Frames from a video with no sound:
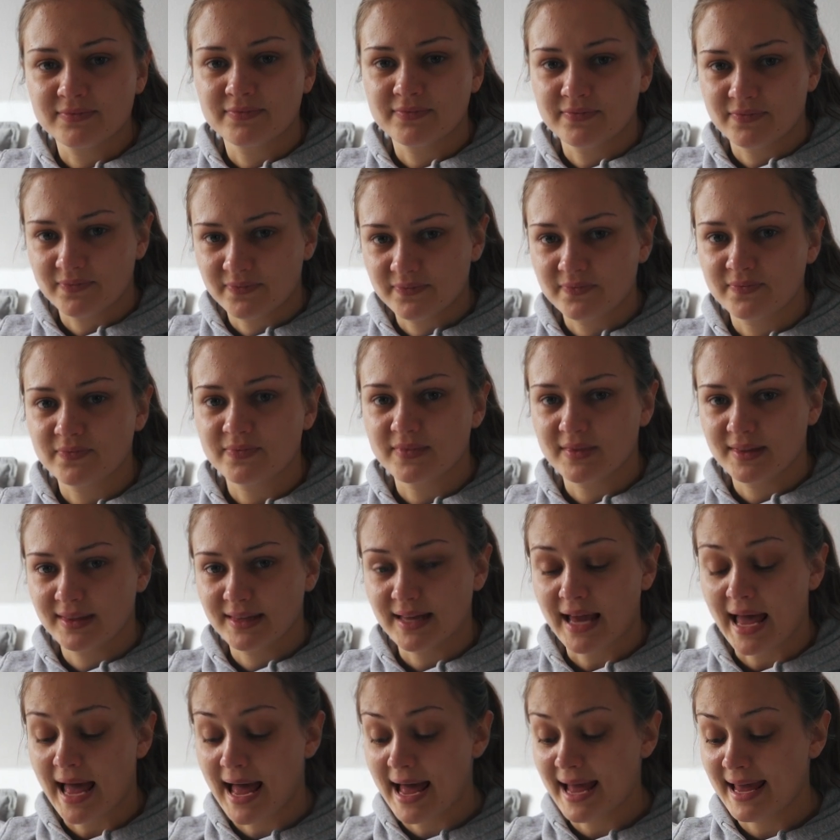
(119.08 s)
noch was shooten.
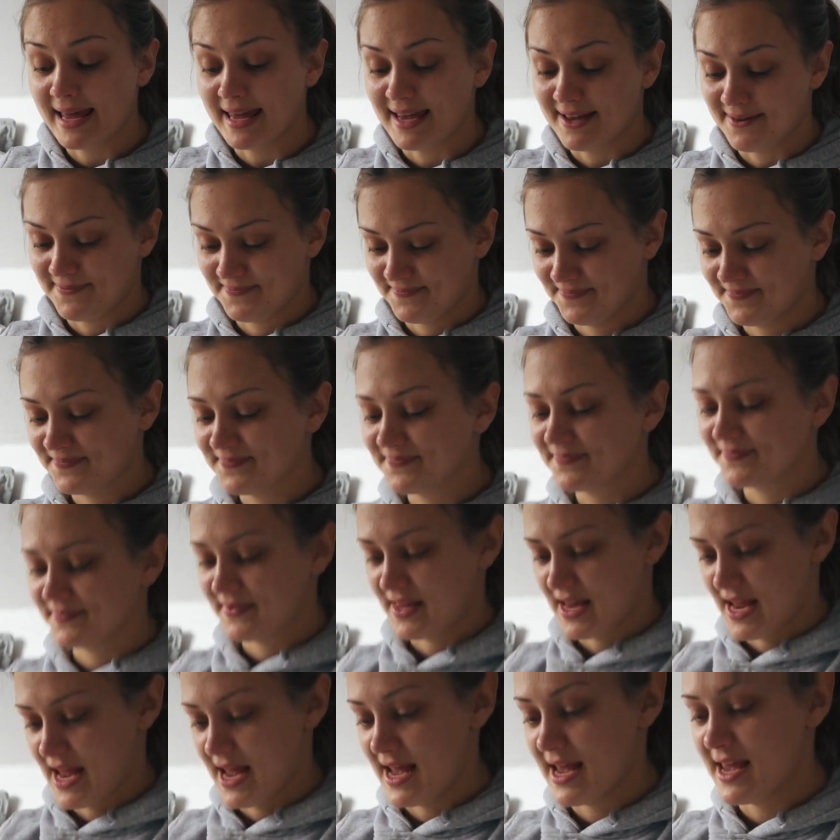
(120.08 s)
Und dann Hi. ist das immer
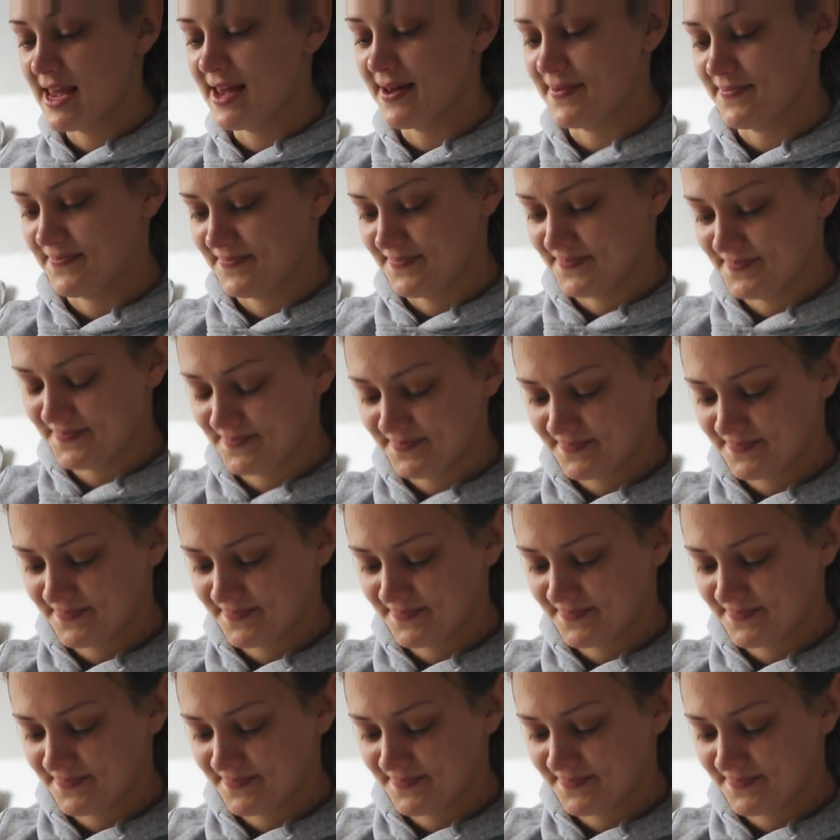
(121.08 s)
Hi. amtlich